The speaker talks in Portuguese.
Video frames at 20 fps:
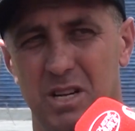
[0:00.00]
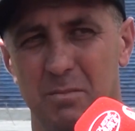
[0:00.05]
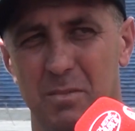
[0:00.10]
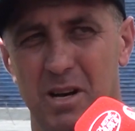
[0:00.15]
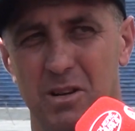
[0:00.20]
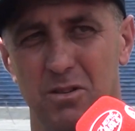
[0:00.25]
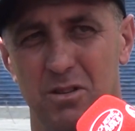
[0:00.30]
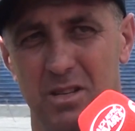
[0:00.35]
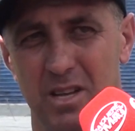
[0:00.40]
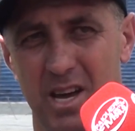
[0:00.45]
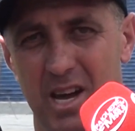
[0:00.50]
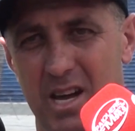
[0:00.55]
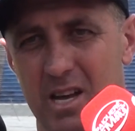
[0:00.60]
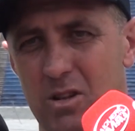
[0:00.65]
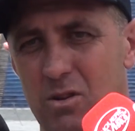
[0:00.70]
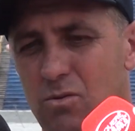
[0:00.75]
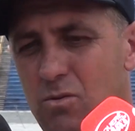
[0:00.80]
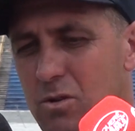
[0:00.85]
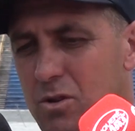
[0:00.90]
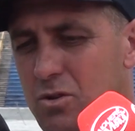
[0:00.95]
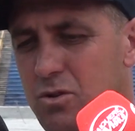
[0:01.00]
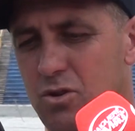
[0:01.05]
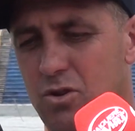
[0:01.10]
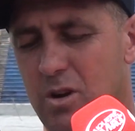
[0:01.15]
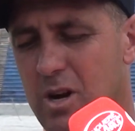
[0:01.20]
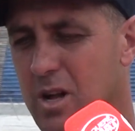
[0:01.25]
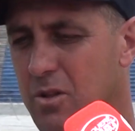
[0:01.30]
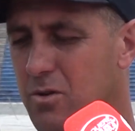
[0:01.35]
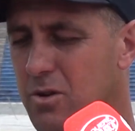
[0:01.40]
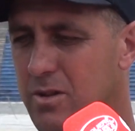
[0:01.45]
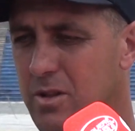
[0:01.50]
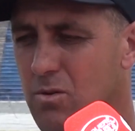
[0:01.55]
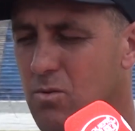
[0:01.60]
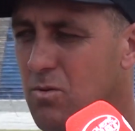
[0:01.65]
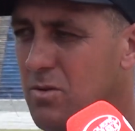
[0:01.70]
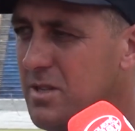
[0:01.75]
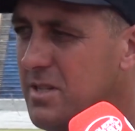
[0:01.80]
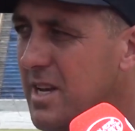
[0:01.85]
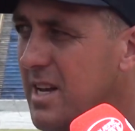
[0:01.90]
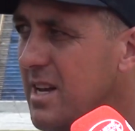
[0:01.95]
trabalho técnico, onde o jogador não
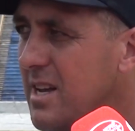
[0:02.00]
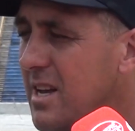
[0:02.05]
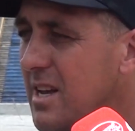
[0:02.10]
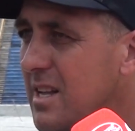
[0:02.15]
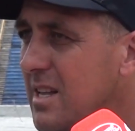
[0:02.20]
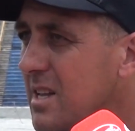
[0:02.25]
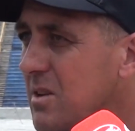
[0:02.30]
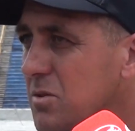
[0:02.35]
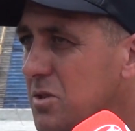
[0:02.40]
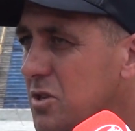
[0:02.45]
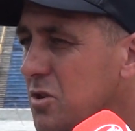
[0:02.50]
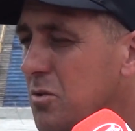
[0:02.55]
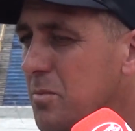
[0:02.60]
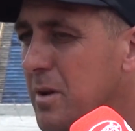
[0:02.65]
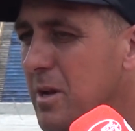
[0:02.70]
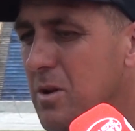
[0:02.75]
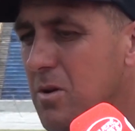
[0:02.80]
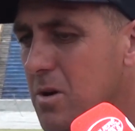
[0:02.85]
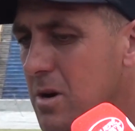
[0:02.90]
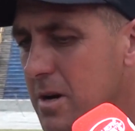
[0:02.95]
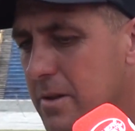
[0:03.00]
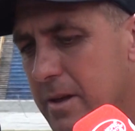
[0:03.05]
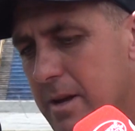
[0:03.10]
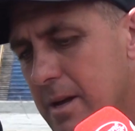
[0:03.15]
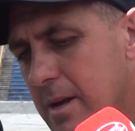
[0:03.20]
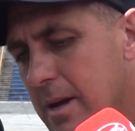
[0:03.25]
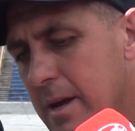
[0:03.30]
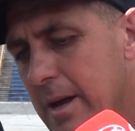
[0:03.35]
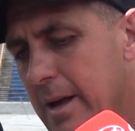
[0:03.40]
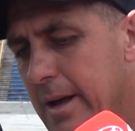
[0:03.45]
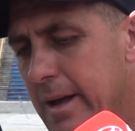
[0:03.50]
consegue render o seu melhor, né?